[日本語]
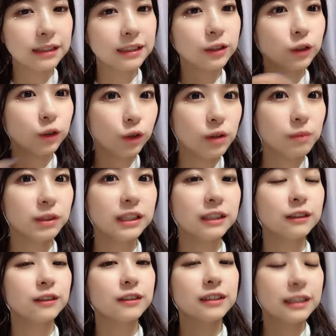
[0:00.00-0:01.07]
雫公演もに
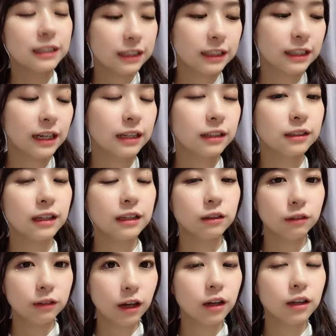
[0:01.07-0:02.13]
じゅうろくにちにあったり
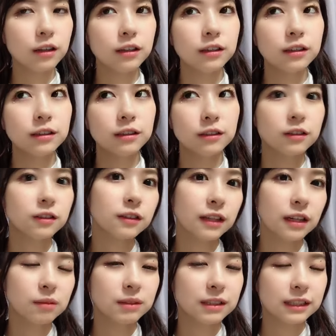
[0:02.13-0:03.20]
とかするの
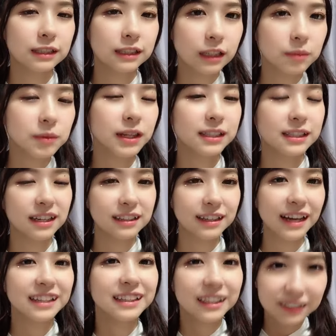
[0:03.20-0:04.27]
で、またぜひ皆さん
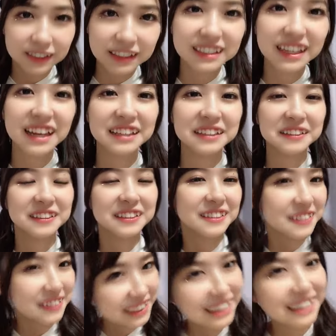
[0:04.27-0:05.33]
入ってください。よろし
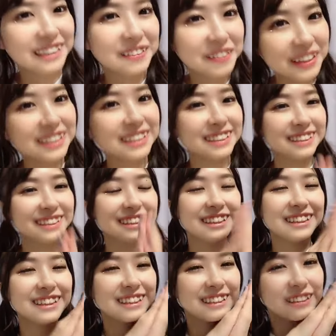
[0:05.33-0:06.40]
くお願いします。
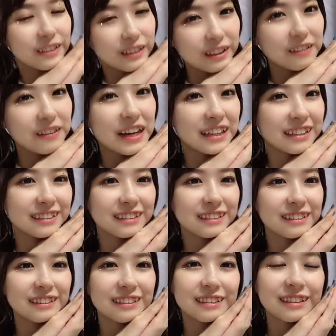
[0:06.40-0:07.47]
それでは、
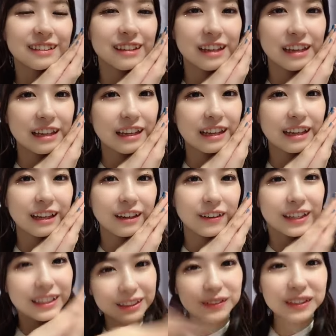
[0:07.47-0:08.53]
えー、
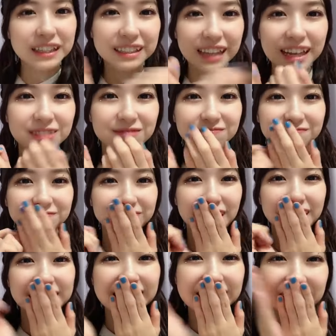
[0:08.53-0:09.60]
おやすみなさい。
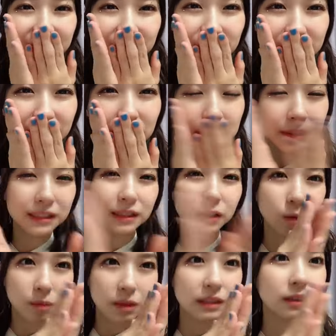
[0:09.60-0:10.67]
ありがとうございました。
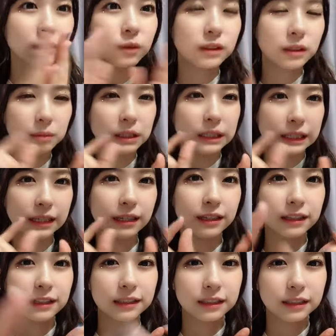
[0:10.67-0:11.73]
ごめんね、こんな短い
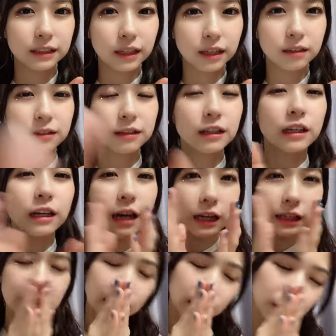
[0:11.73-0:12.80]
配信で。
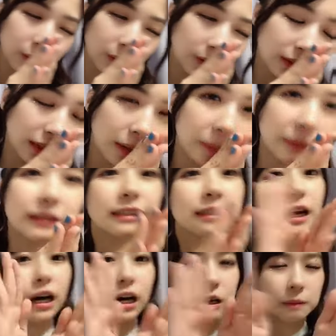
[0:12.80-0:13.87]
ありがとうございまし
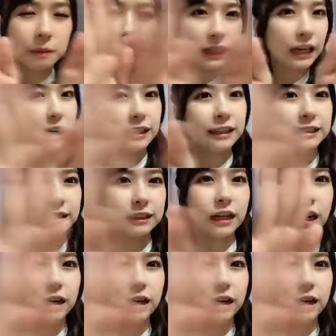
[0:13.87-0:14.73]
た。また明日